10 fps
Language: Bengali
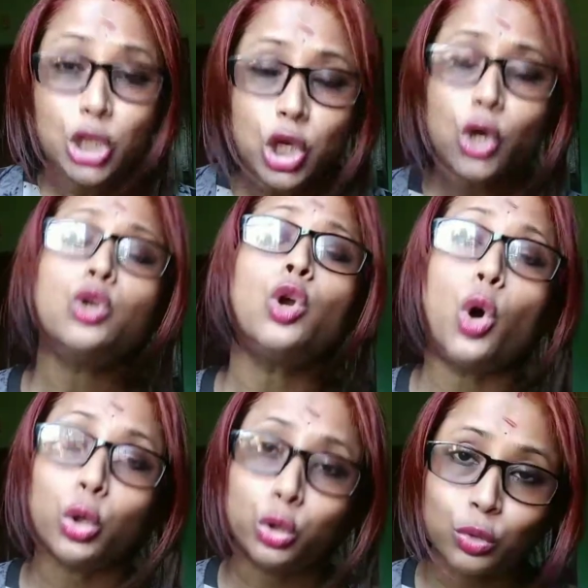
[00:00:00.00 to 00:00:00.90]
যখন
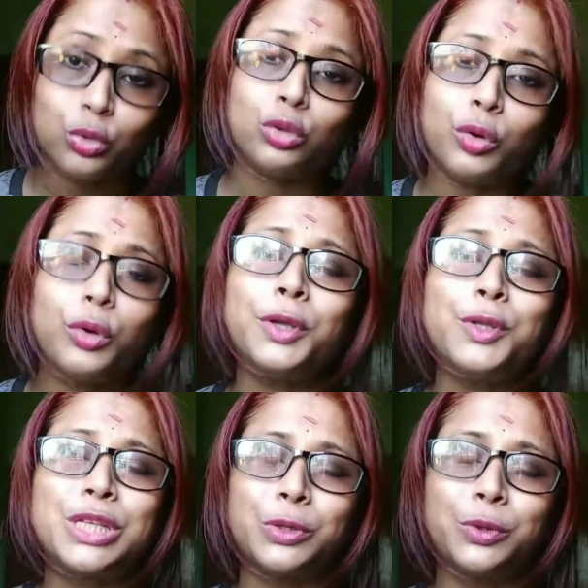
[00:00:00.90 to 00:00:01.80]
অসুস্থ
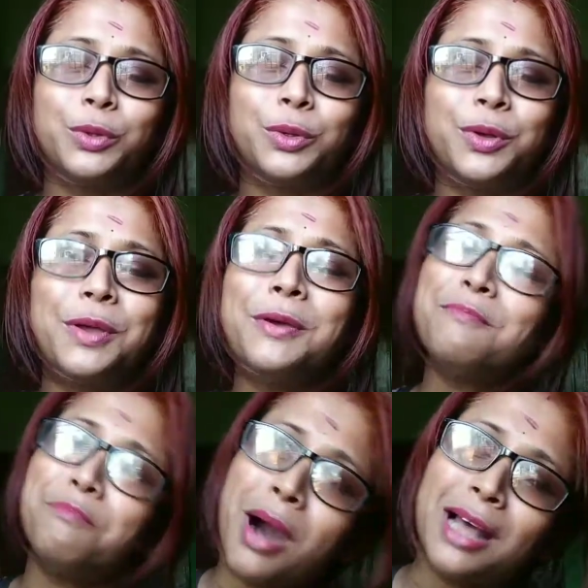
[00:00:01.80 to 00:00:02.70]
হয়েছ
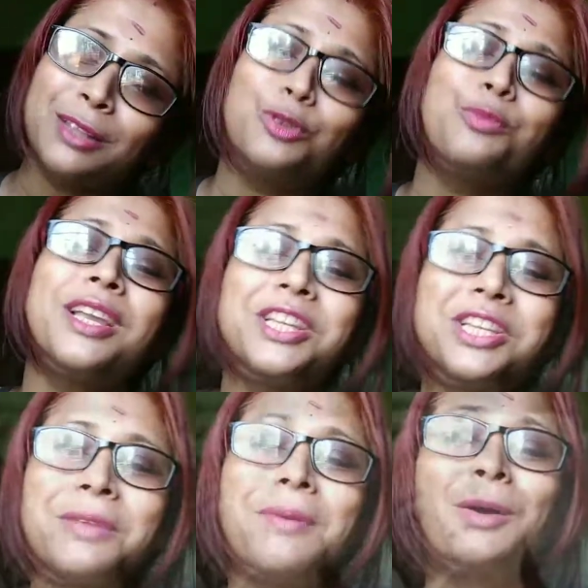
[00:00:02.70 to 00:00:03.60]
মা তোমায়
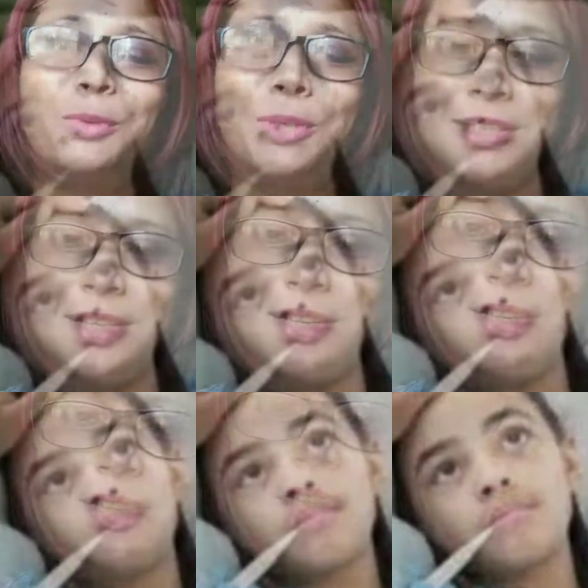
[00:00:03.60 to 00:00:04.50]
সেবা করেছেন
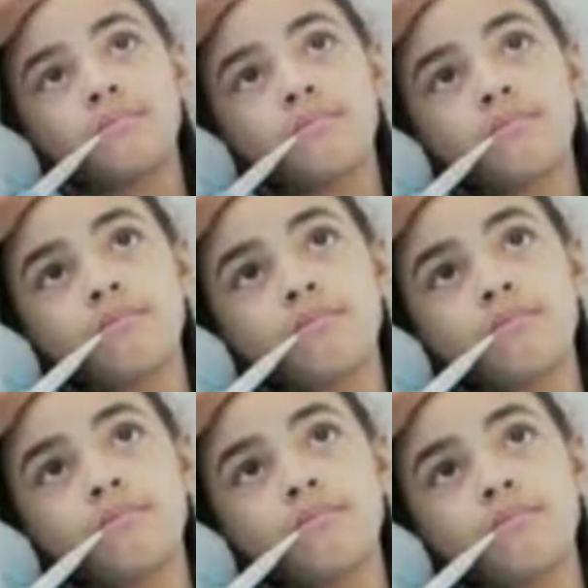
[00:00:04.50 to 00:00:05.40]

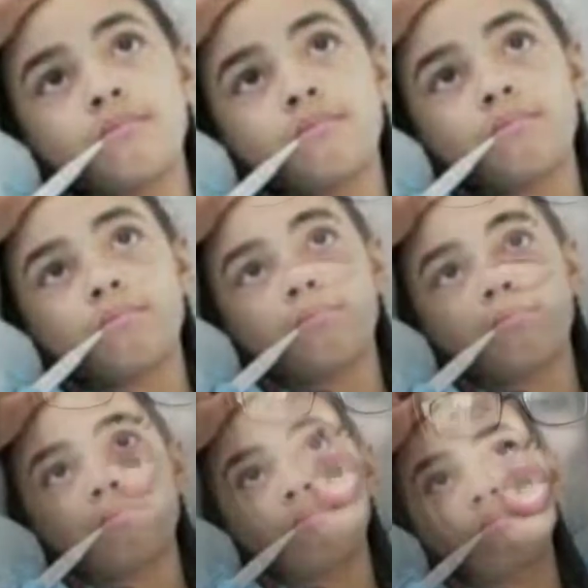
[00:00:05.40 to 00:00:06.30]
কিন্তু শারীরিক
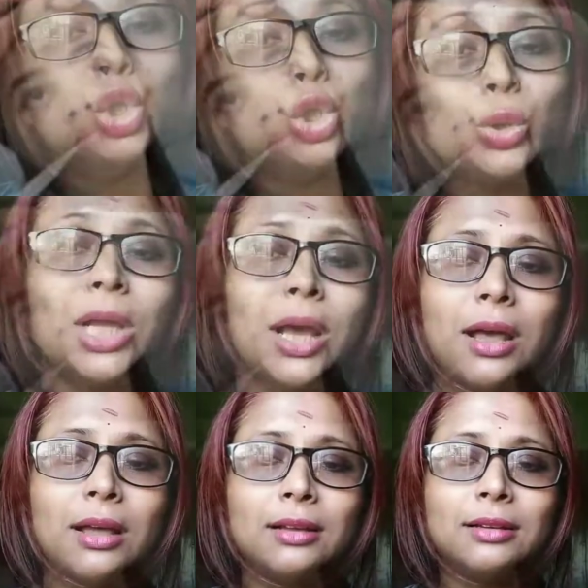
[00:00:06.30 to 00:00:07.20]
কষ্টটা
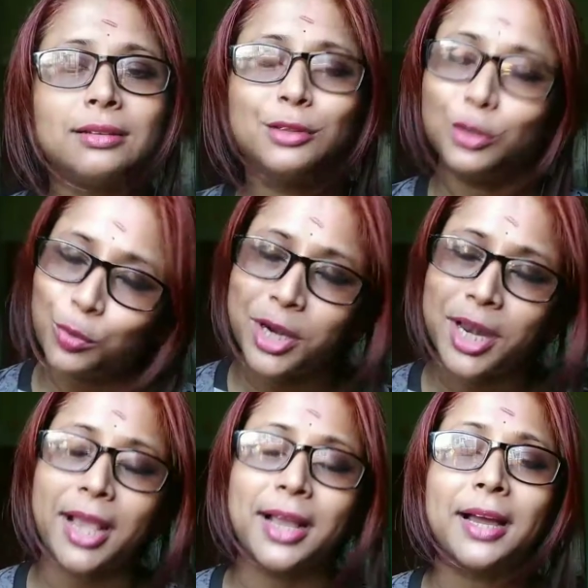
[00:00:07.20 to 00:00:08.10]
তোমার
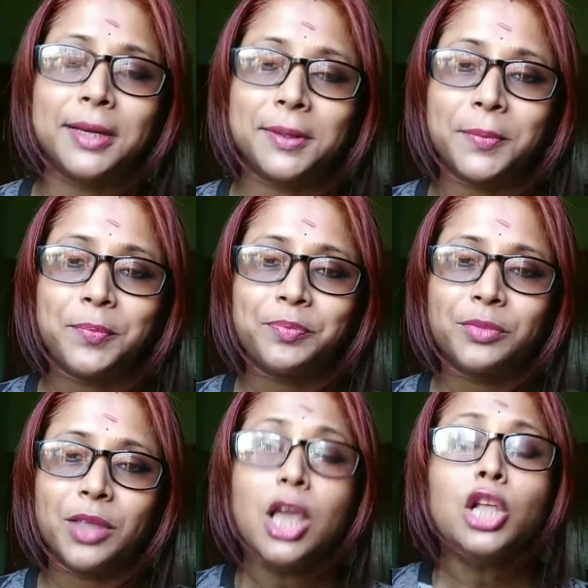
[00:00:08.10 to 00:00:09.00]
একার
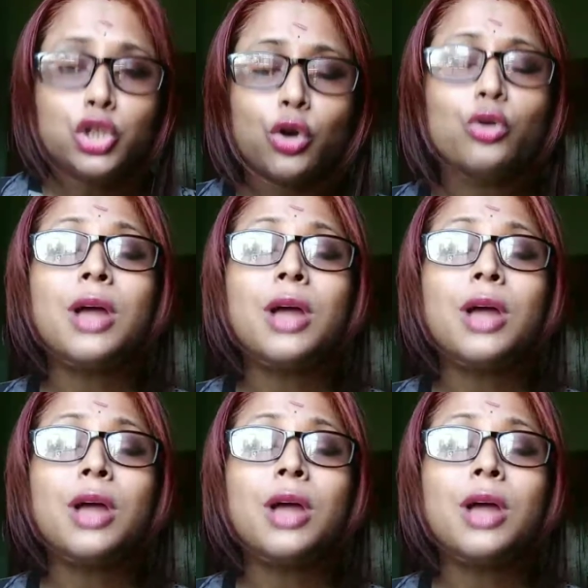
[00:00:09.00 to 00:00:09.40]
যখন